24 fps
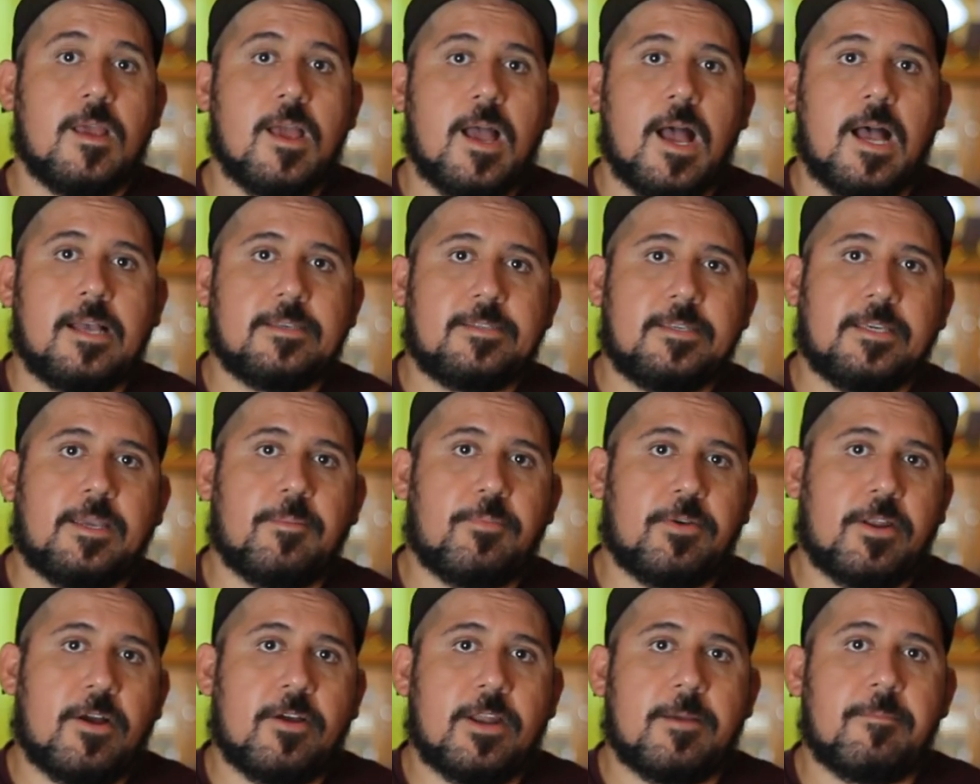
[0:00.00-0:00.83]
Así que
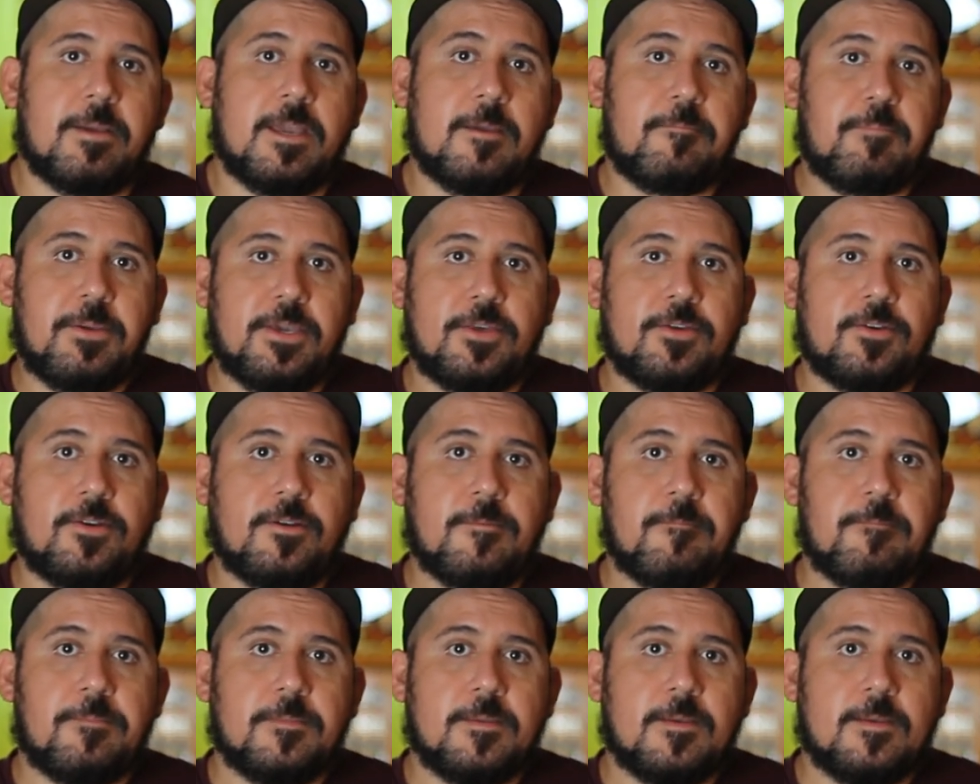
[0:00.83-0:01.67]
por ahora me
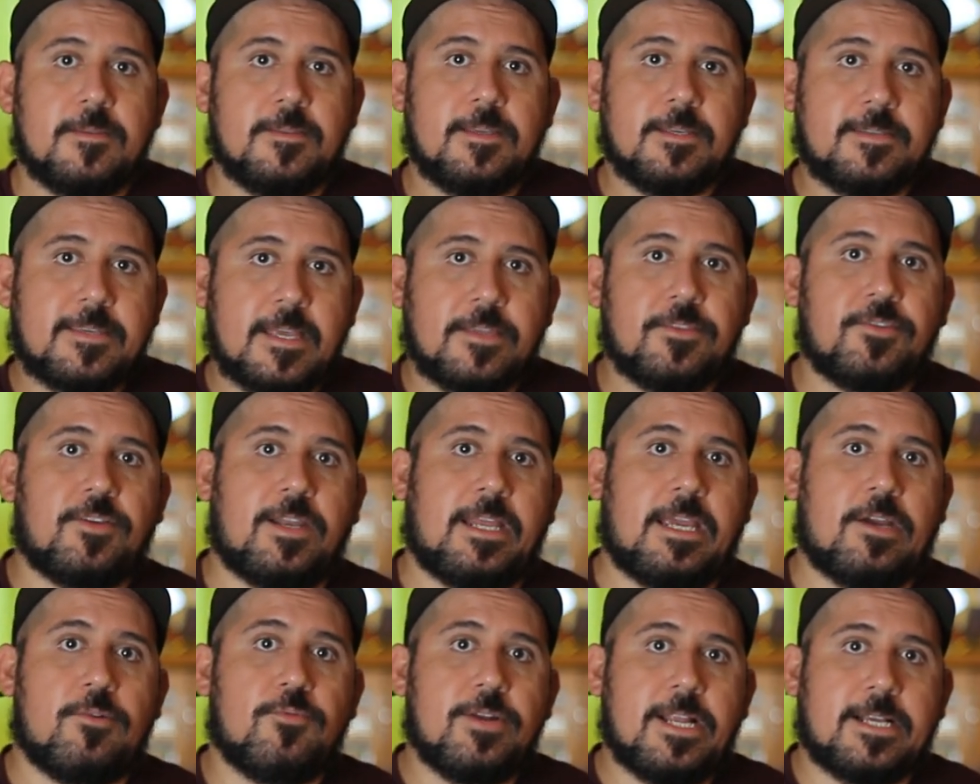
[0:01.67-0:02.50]
despido,
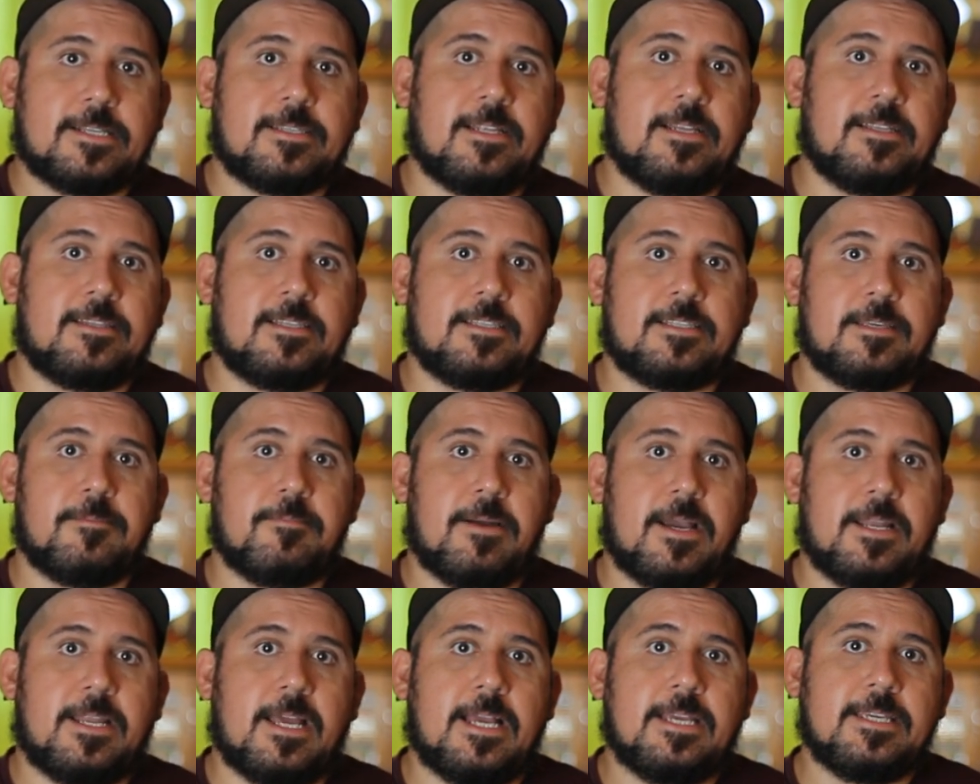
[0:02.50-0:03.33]
deseándole una excelente
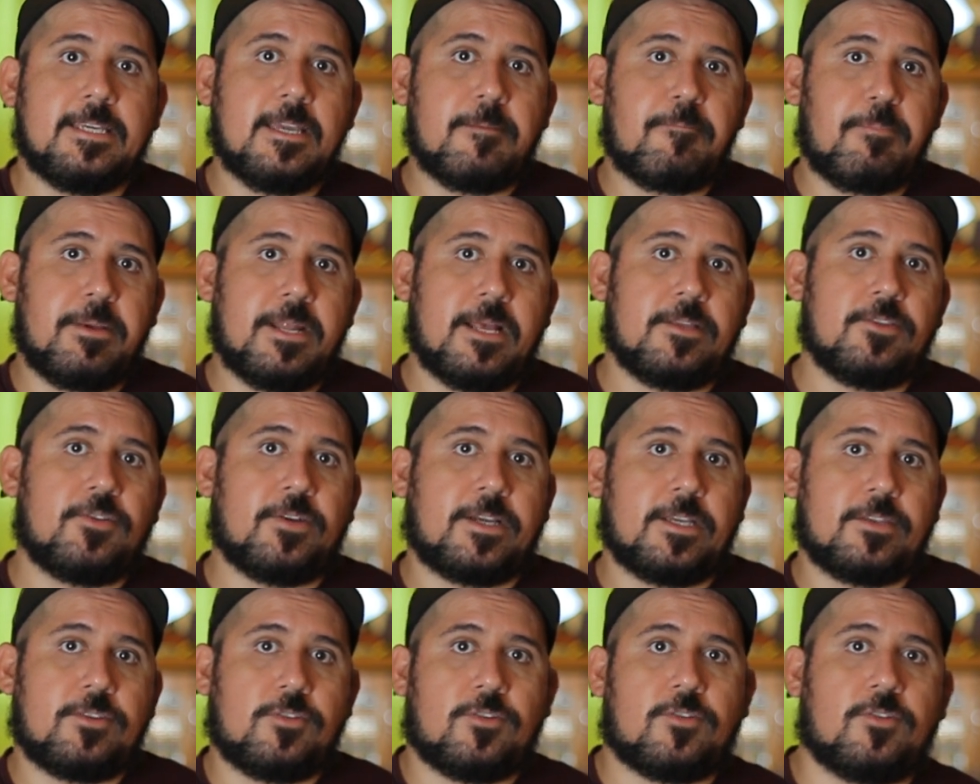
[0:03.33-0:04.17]
semana y esperando
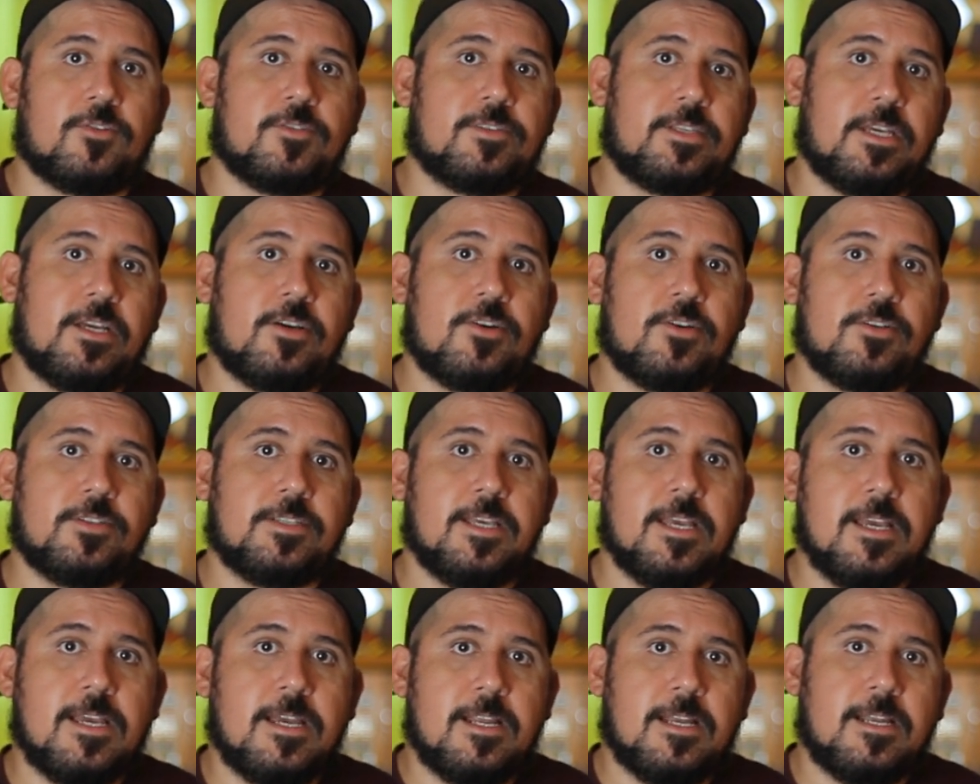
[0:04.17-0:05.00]
que estos
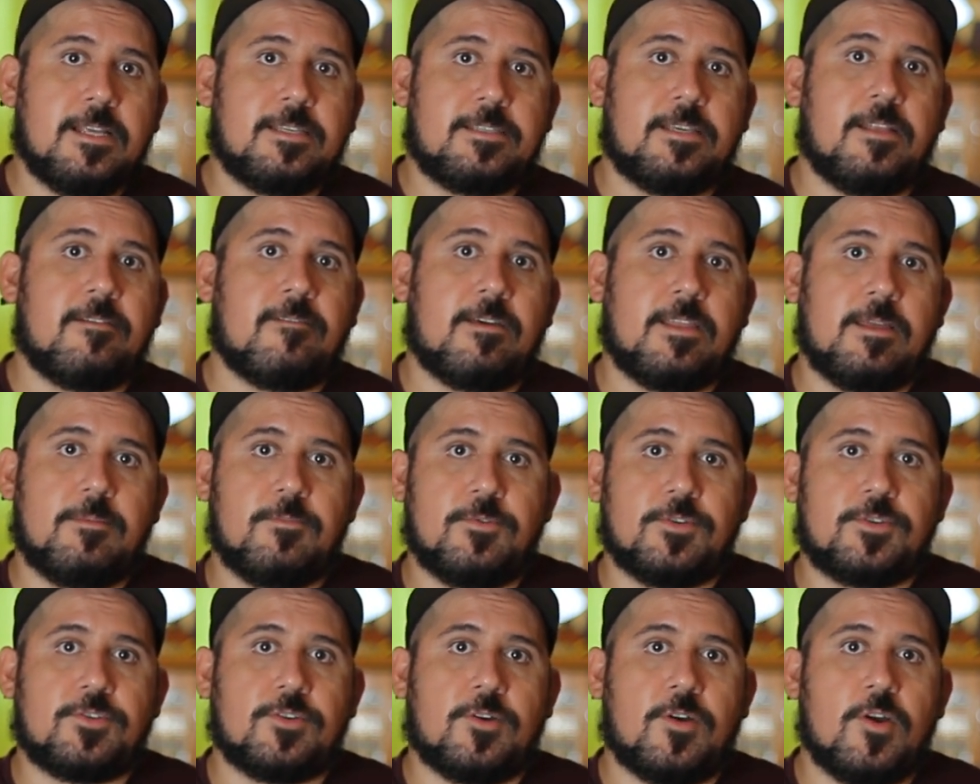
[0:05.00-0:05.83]
consejos les sirva de
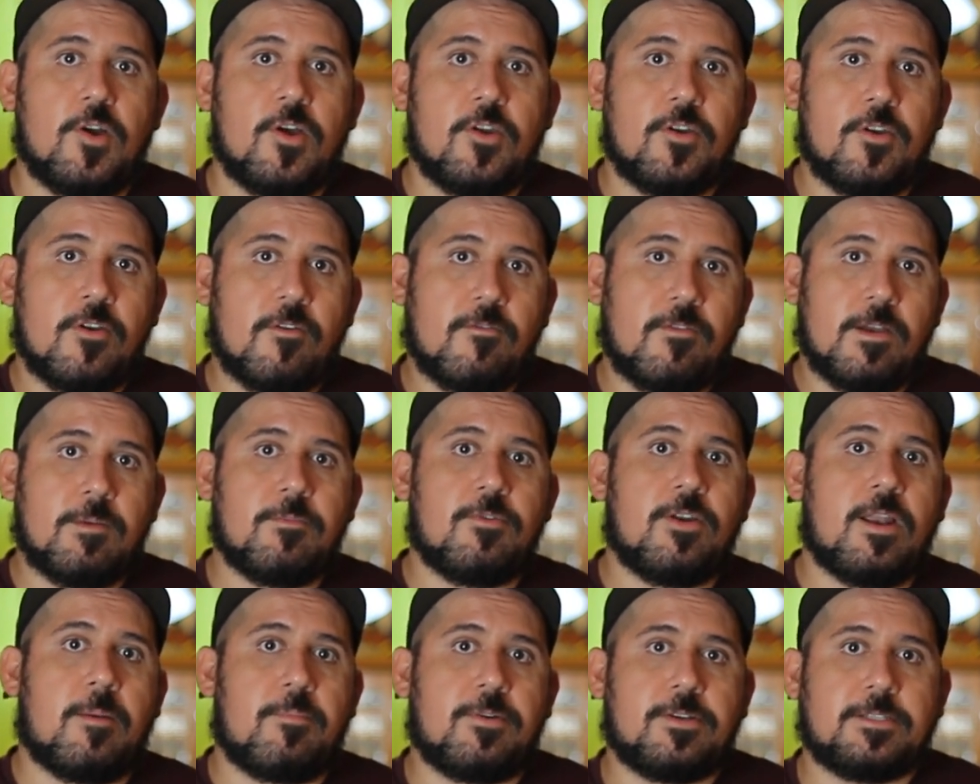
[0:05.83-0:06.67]
mucho. Nos
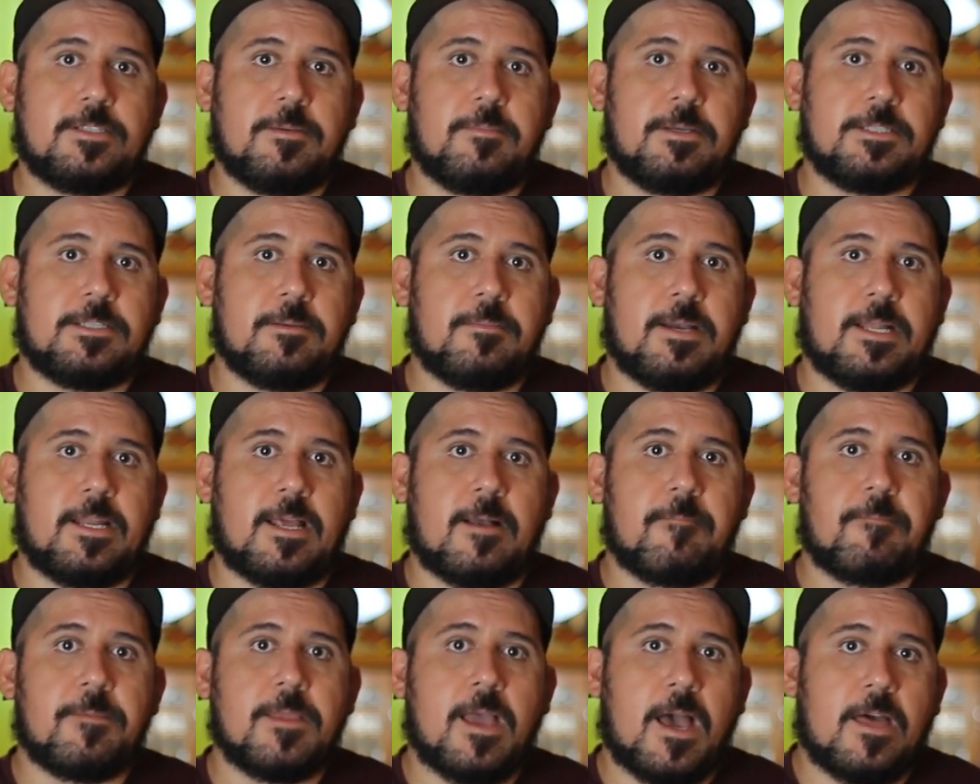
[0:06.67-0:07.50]
vemos la próxima
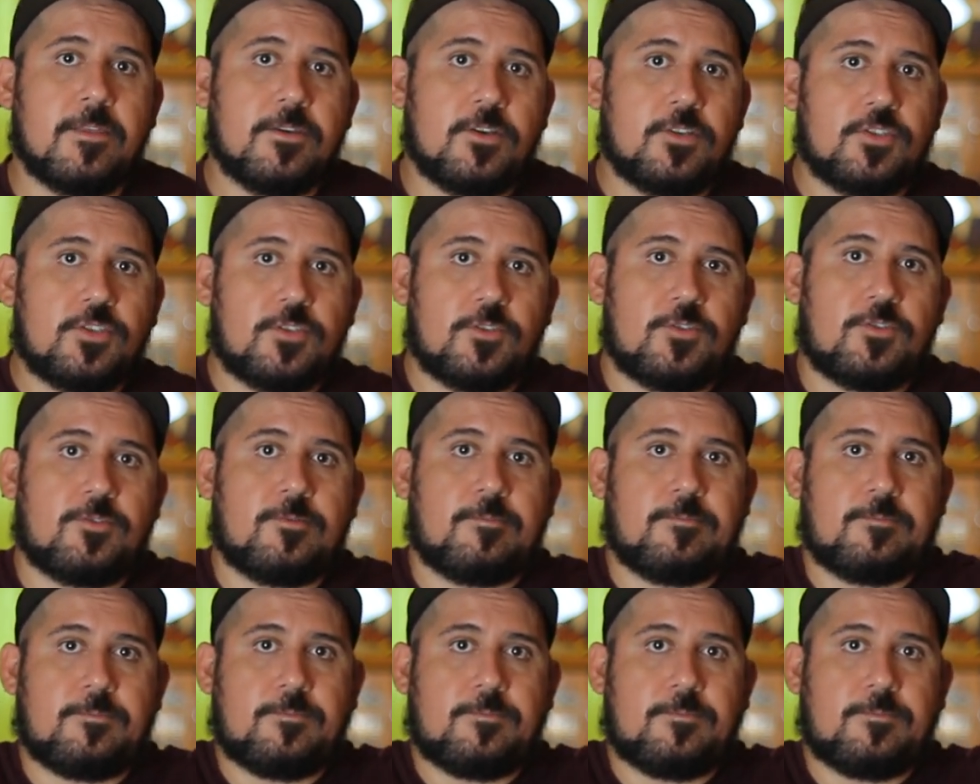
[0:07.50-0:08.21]
semana. Adiós.